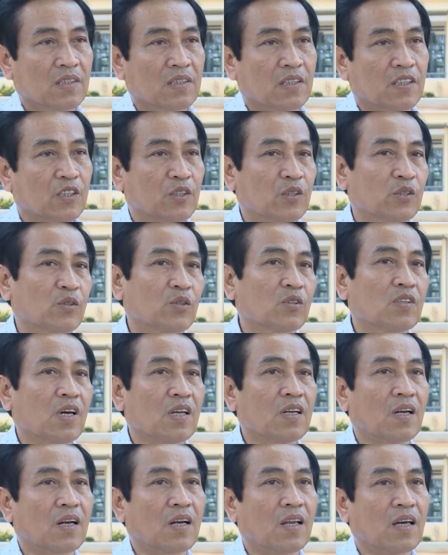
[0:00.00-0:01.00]
Thì tôi
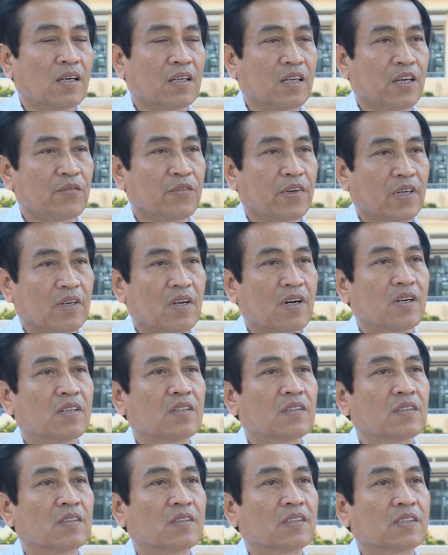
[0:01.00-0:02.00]
thấy rằng là cái việc
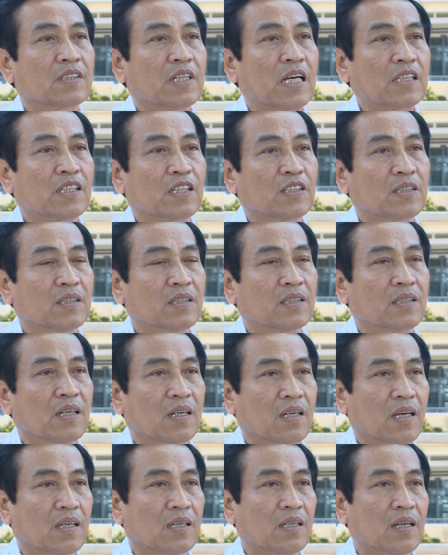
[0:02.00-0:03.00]
đó các nhà trường
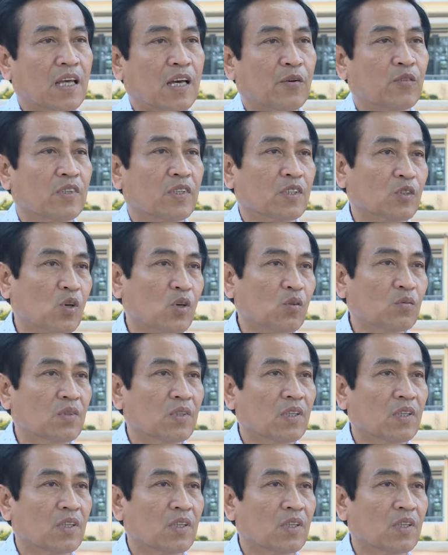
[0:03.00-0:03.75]
ở đây làm rất tốt.